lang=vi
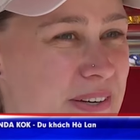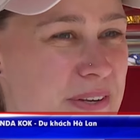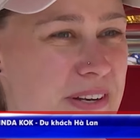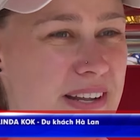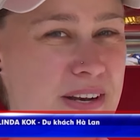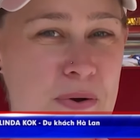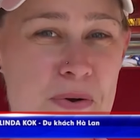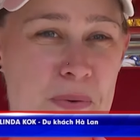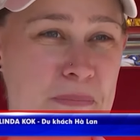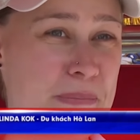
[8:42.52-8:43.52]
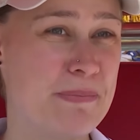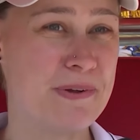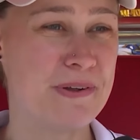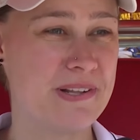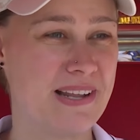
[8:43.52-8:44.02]
những tòa nhà đẹp,
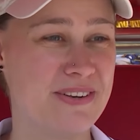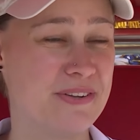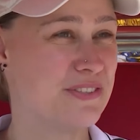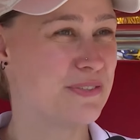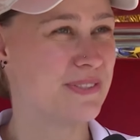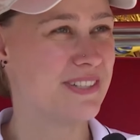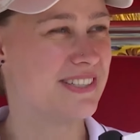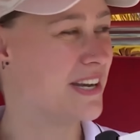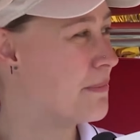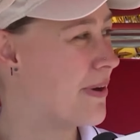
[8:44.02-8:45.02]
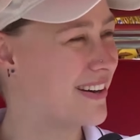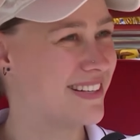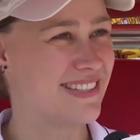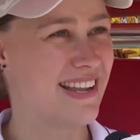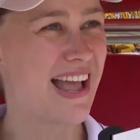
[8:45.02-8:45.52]
nền văn hóa, người dân địa
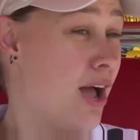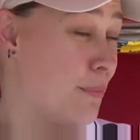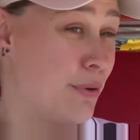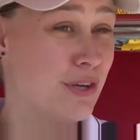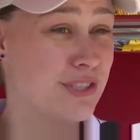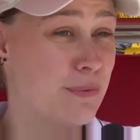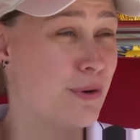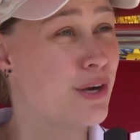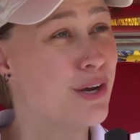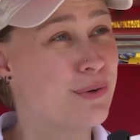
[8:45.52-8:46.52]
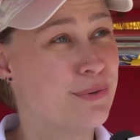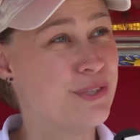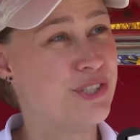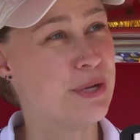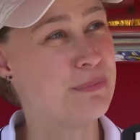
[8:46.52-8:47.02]
phương và các chợ truyền
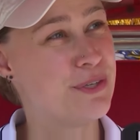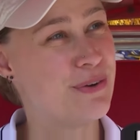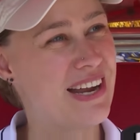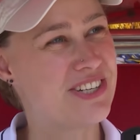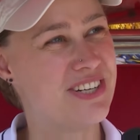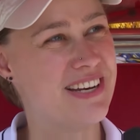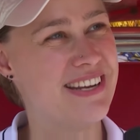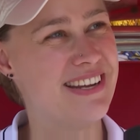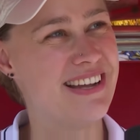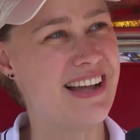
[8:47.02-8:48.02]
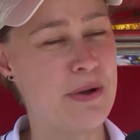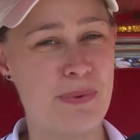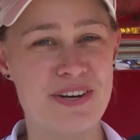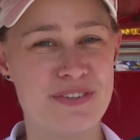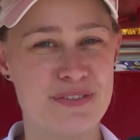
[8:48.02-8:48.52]
thống. Tôi thực sự
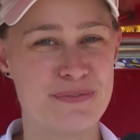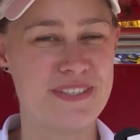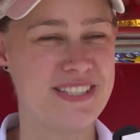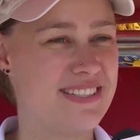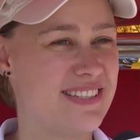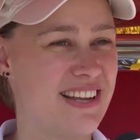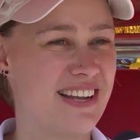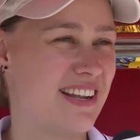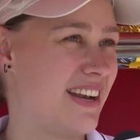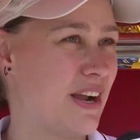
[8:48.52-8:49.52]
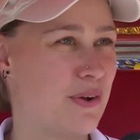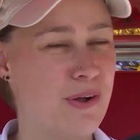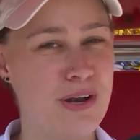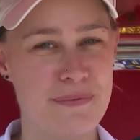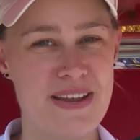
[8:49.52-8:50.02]
thích chuyến tham quan bằng xích
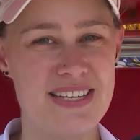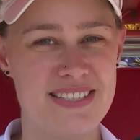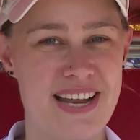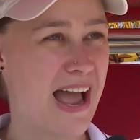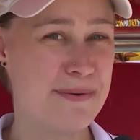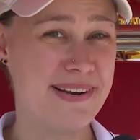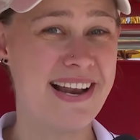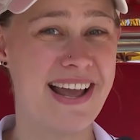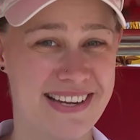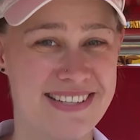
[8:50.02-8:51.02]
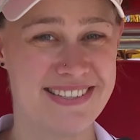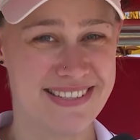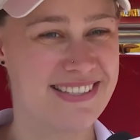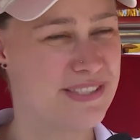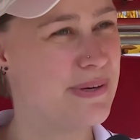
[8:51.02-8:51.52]
lô như thế này, đúng là một
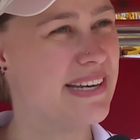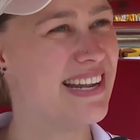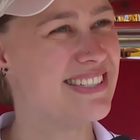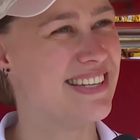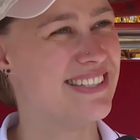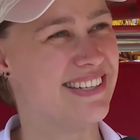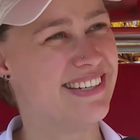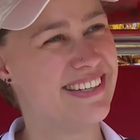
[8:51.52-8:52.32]
thành phố tuyệt vời.